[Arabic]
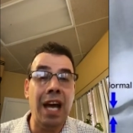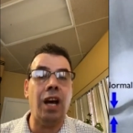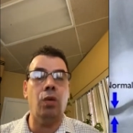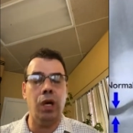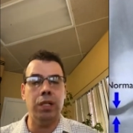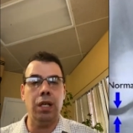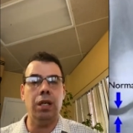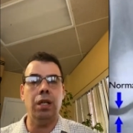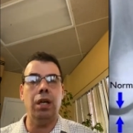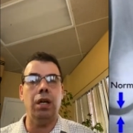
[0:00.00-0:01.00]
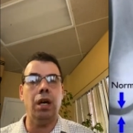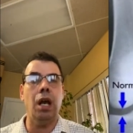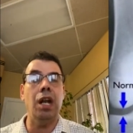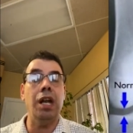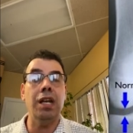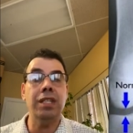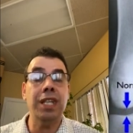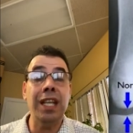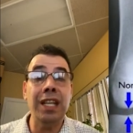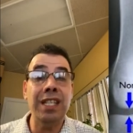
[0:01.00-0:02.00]
كويس كتير
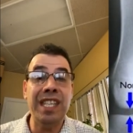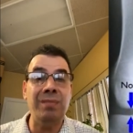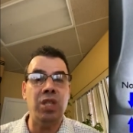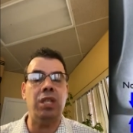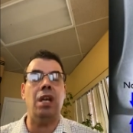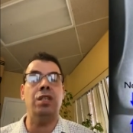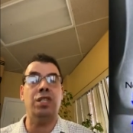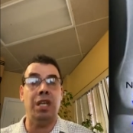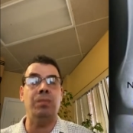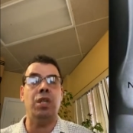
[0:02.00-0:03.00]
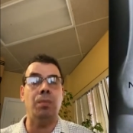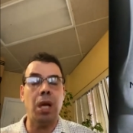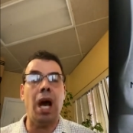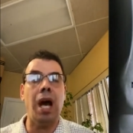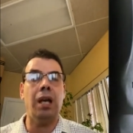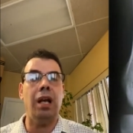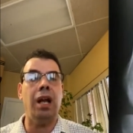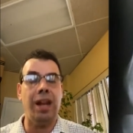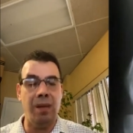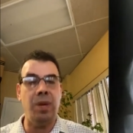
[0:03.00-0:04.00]
زيت السمسم كاكل
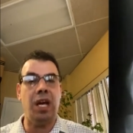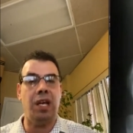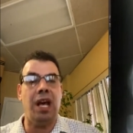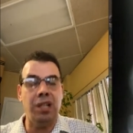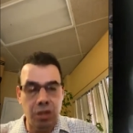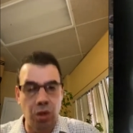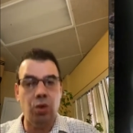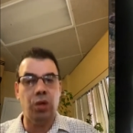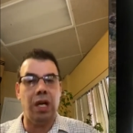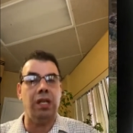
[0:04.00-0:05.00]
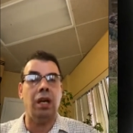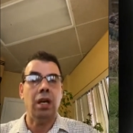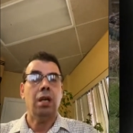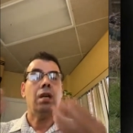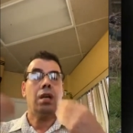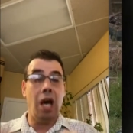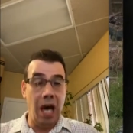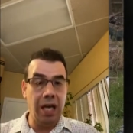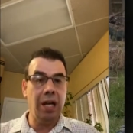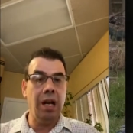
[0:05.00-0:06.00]
انا بنحكي عن الزيوت هذه
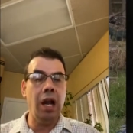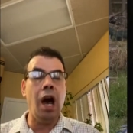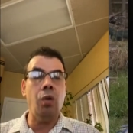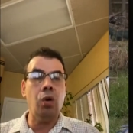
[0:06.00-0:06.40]
كاكل او